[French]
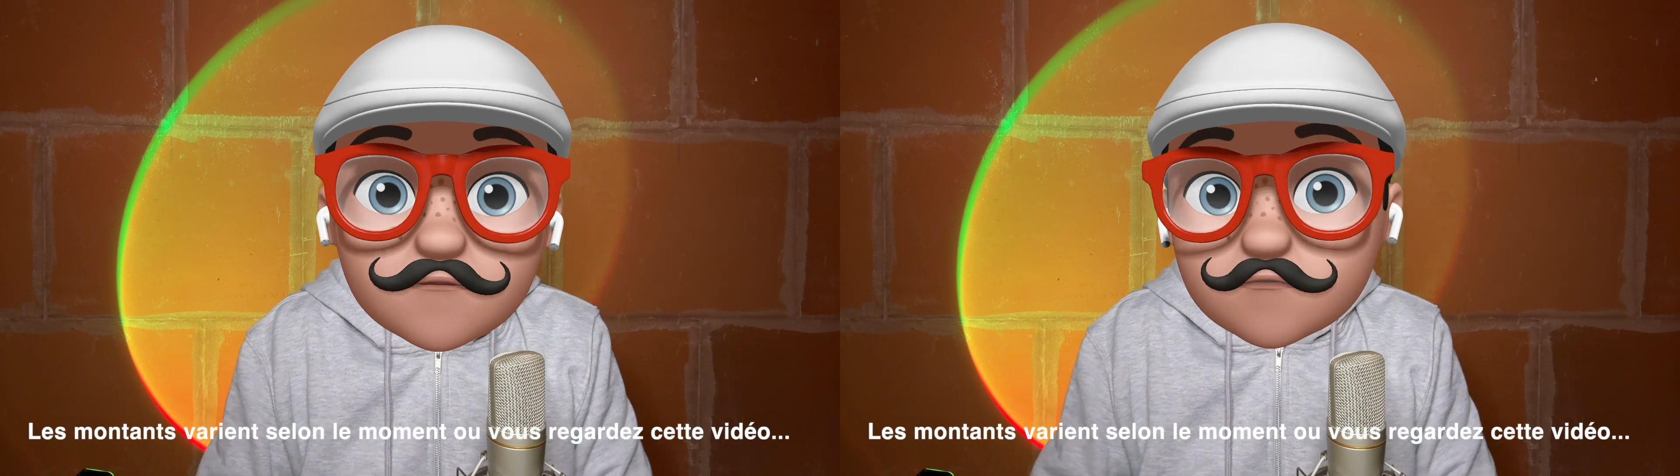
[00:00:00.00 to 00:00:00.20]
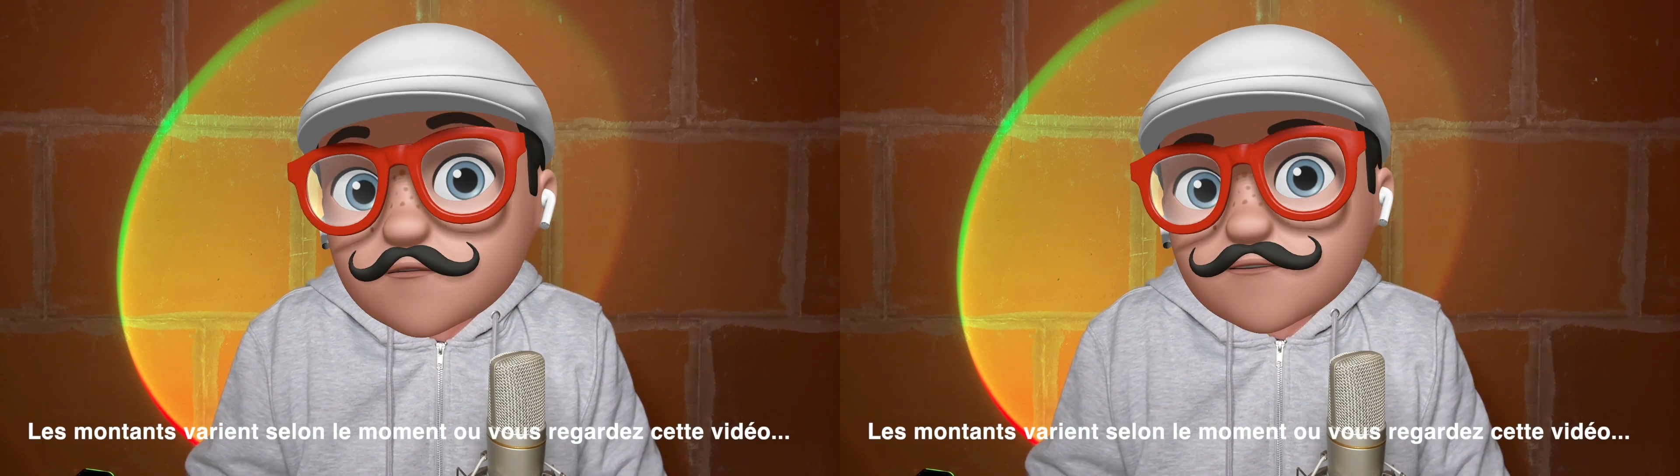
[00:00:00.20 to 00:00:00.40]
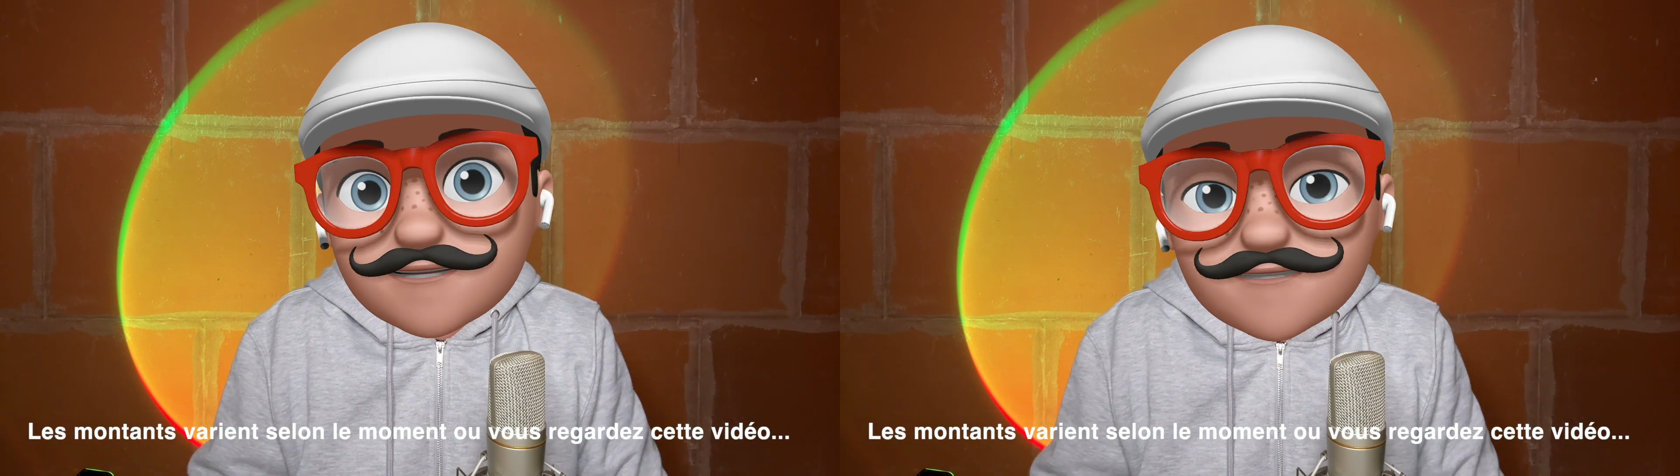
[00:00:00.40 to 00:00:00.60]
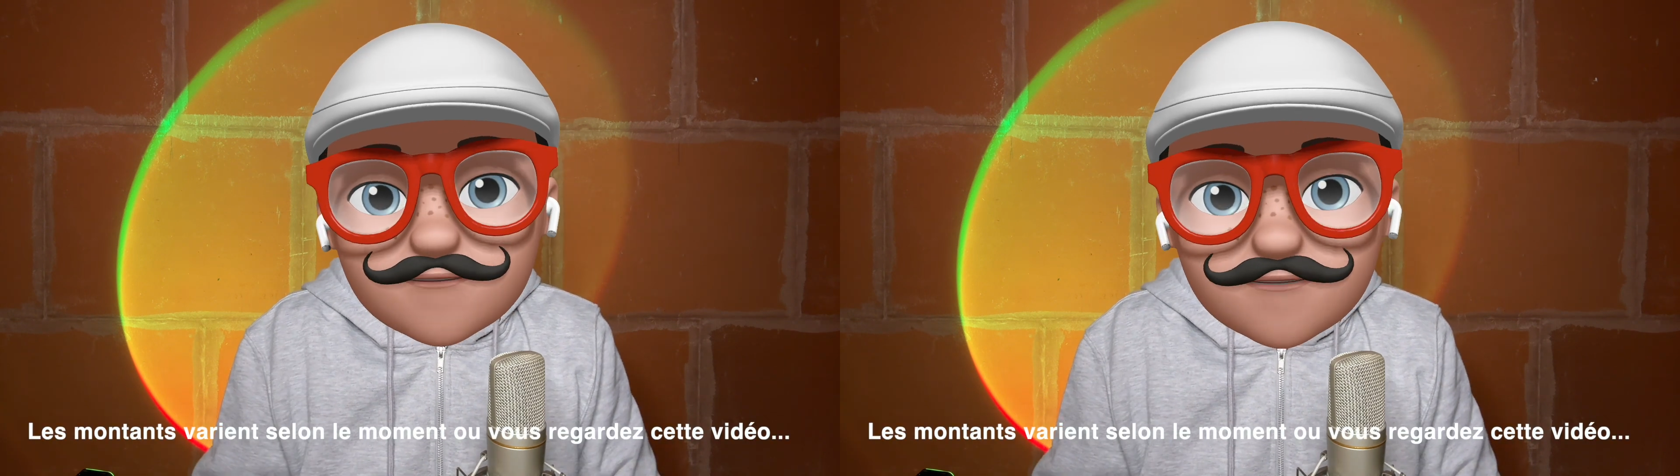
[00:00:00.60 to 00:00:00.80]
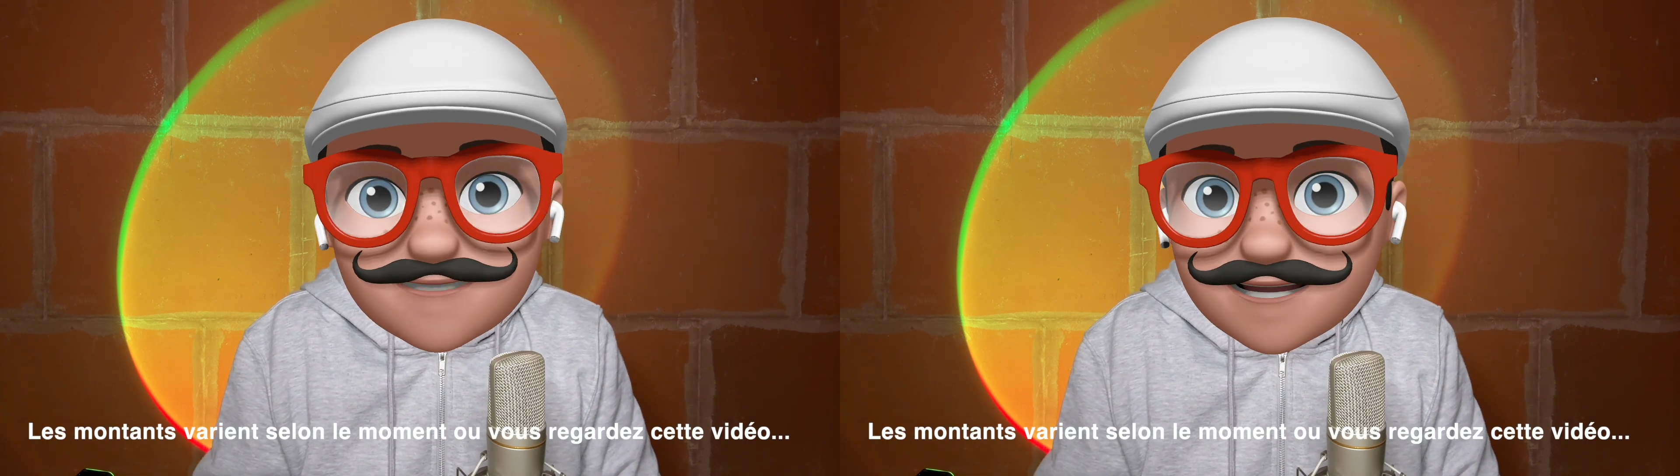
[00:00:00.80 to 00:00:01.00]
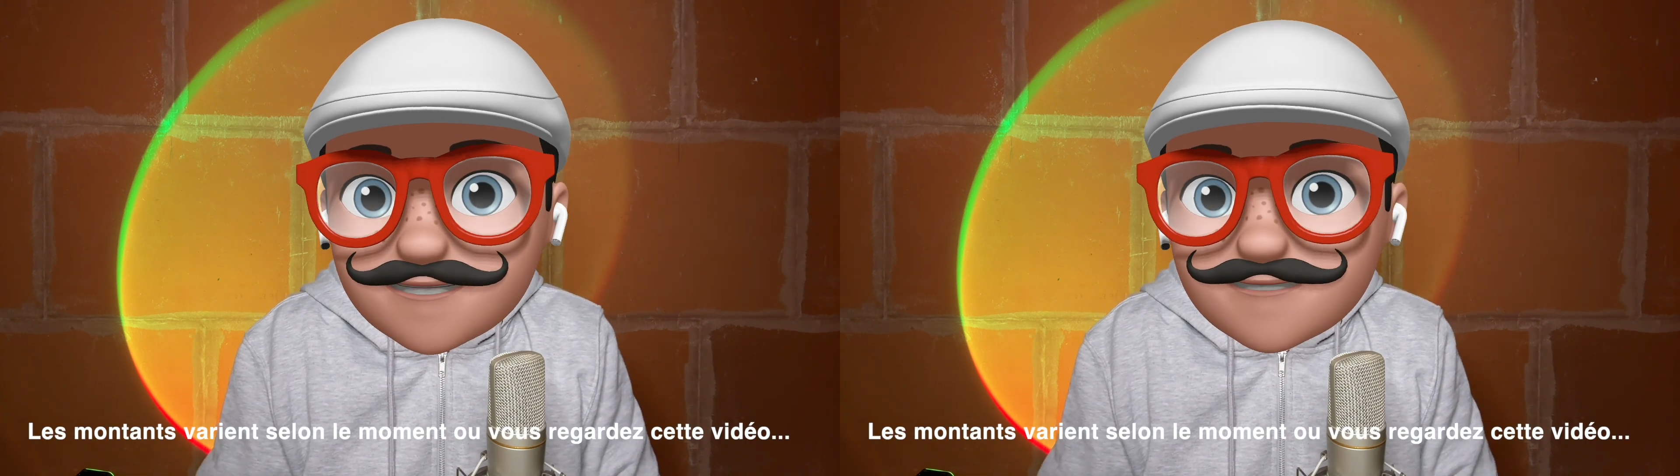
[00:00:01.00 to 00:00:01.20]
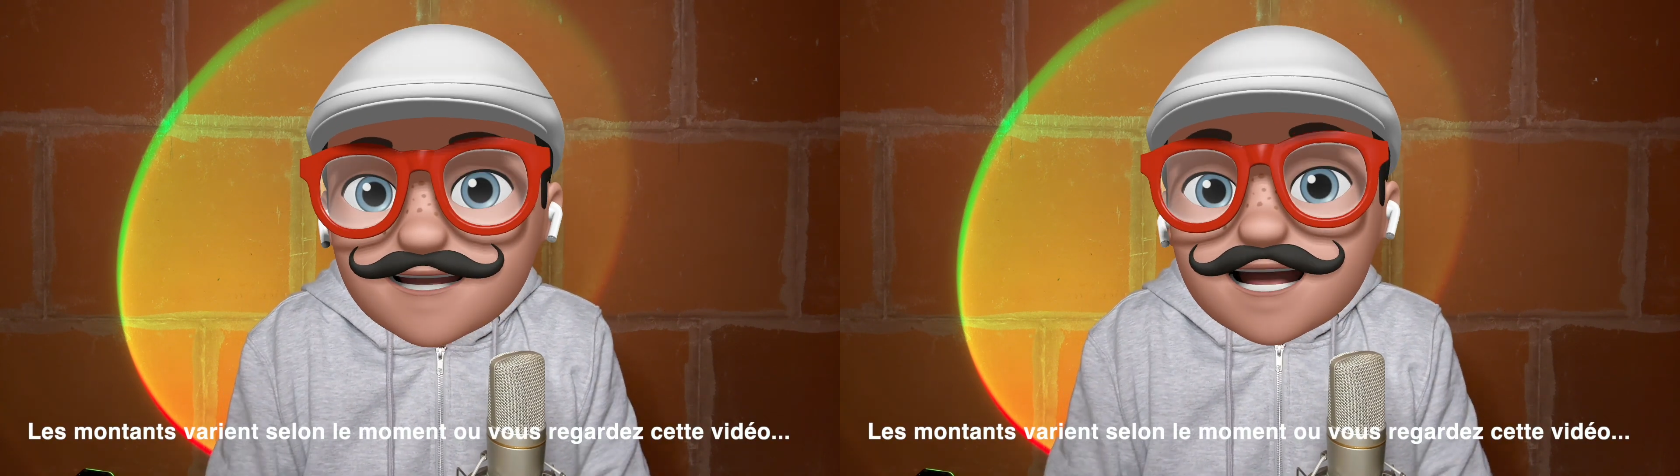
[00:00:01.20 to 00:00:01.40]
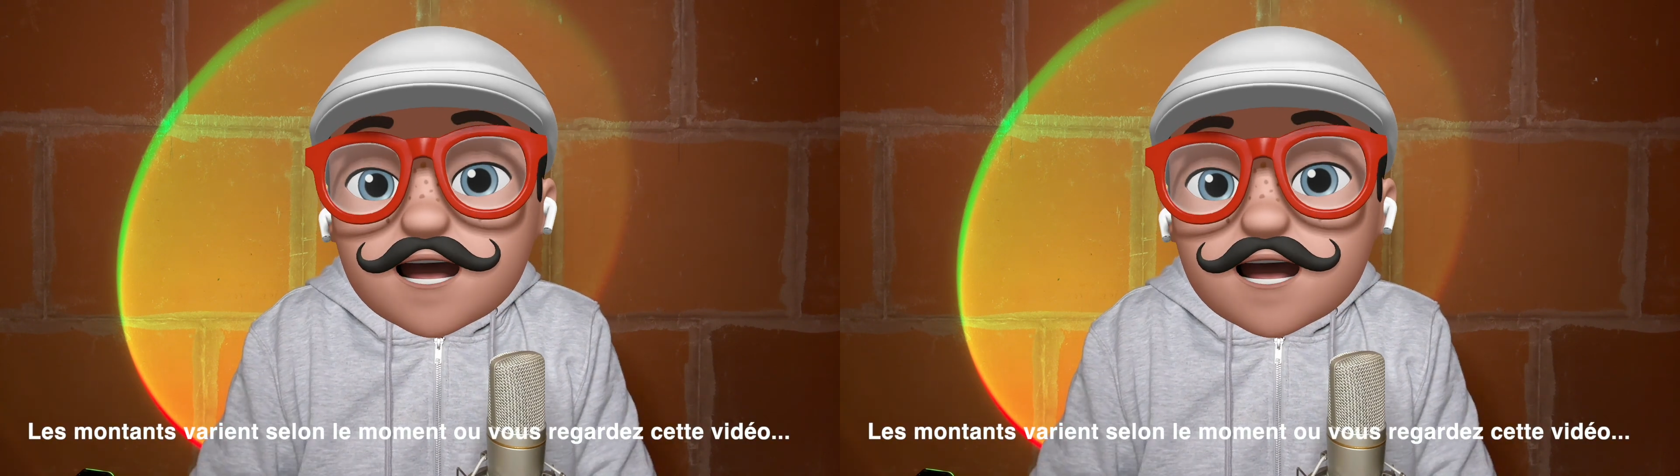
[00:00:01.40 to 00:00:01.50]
toujours d'un iPhone 15,